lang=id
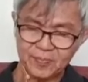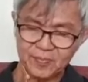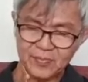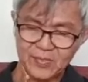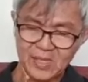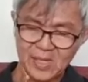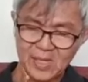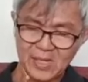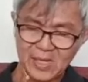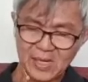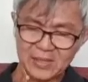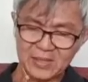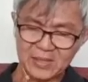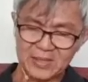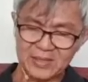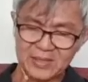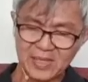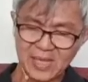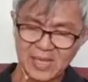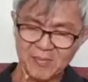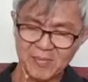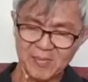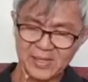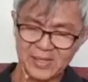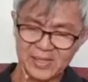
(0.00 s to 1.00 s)
Karena
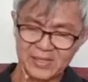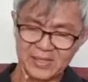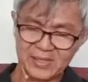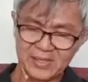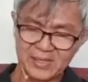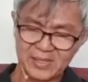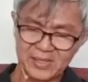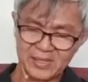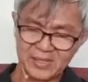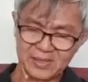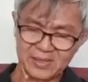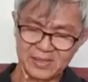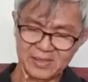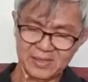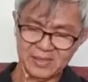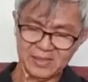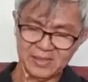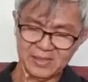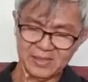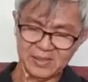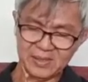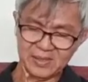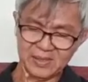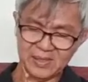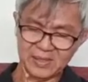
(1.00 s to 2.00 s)
selama ini
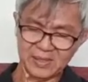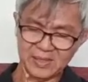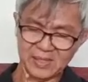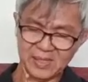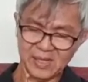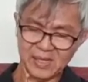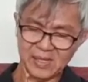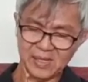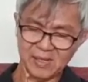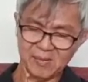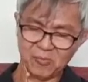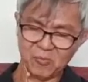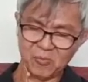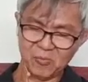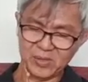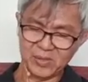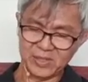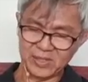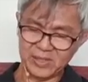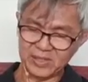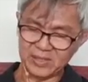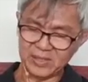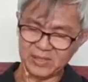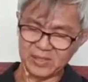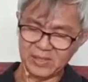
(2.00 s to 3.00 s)
kita
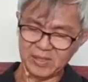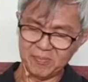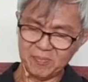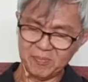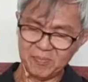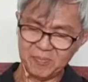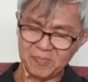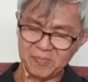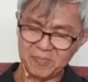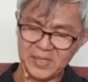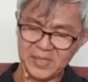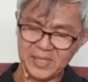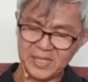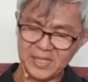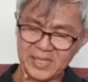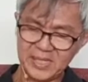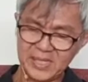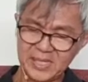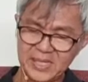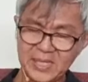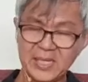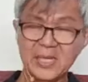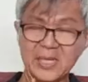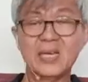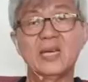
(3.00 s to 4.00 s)
mungkin lebih
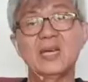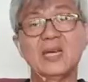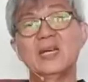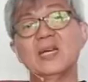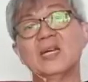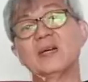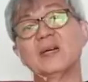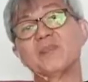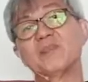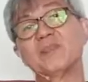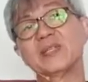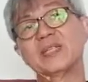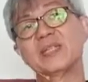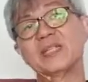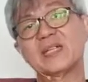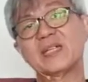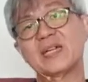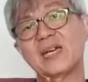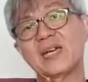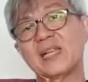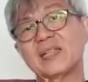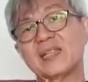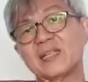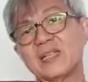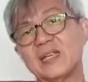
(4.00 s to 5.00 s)

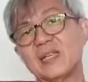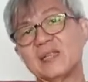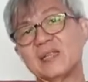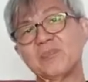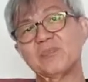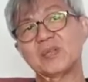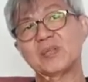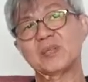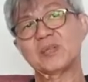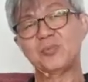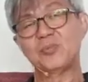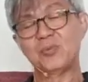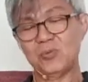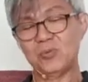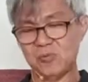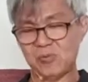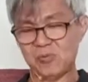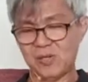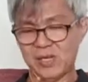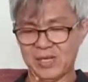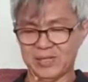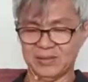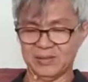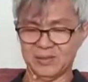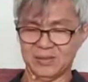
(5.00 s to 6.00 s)
menekankan
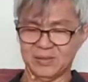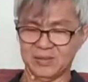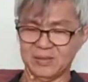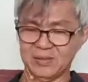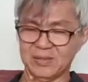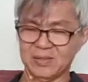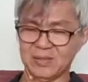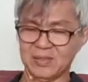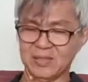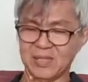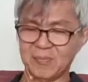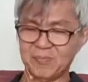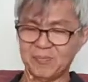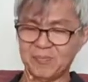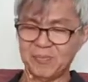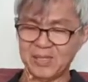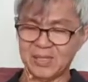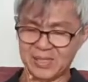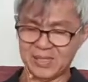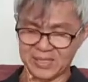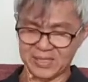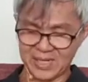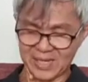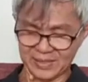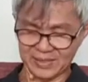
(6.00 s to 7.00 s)
perpuluhan. Tetapi
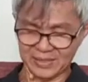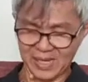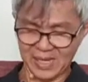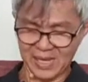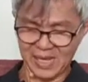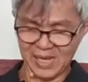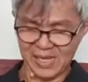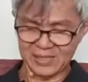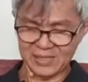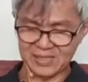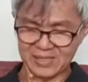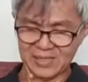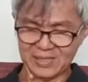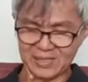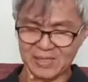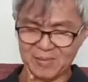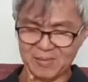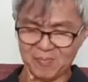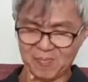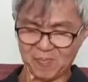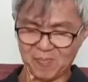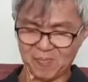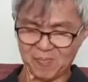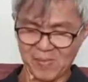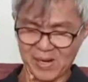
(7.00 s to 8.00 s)
kenyataannya di
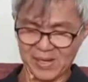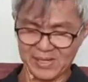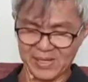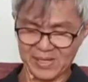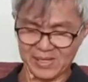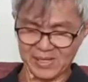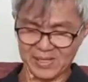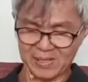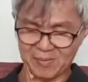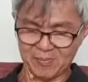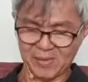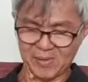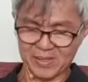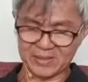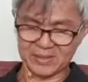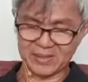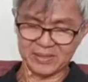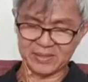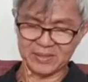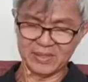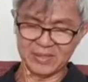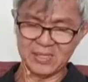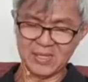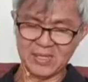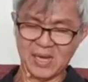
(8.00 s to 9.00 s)
Maliaki pasal
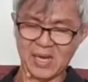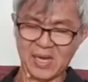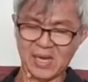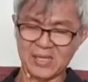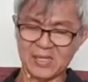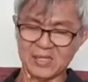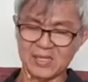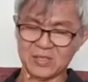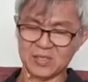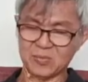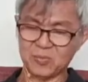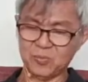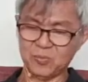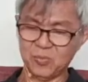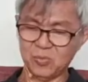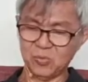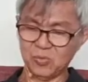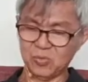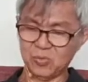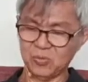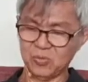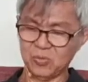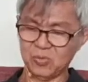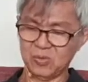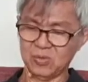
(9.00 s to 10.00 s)
3 ayat 10
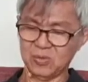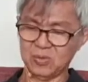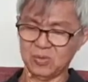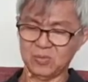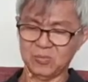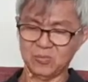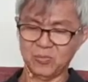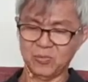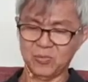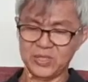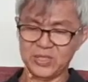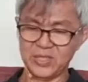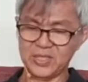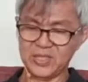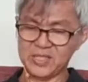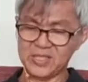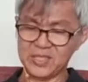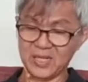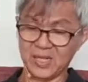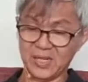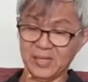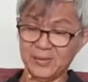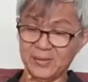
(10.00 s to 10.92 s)
bunyinya